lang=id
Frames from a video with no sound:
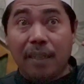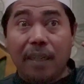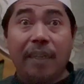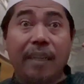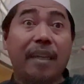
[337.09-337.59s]

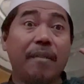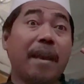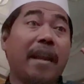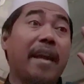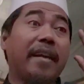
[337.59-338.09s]
Ini di
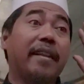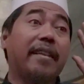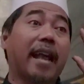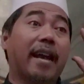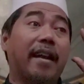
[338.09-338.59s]

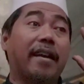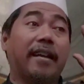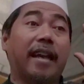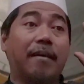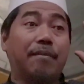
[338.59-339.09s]
gimanain tangan
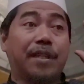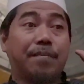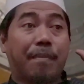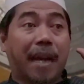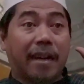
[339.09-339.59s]
nih habis
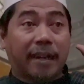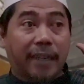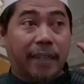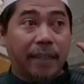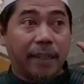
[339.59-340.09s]
bar
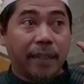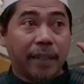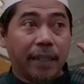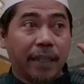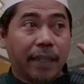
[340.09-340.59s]
nih.
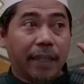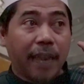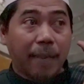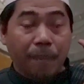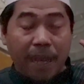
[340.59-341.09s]

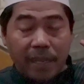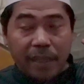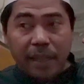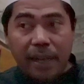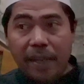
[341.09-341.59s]

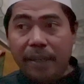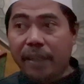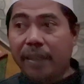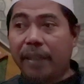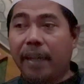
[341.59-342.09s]
Diapain tangan
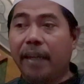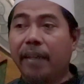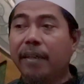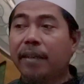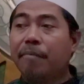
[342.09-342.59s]

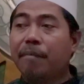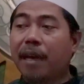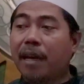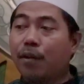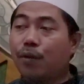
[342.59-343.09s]
kita?
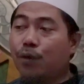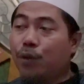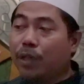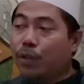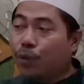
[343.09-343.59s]
Maka kudu
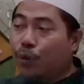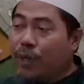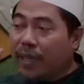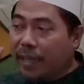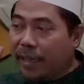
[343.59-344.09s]

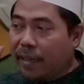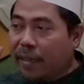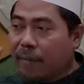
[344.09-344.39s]
diturunin.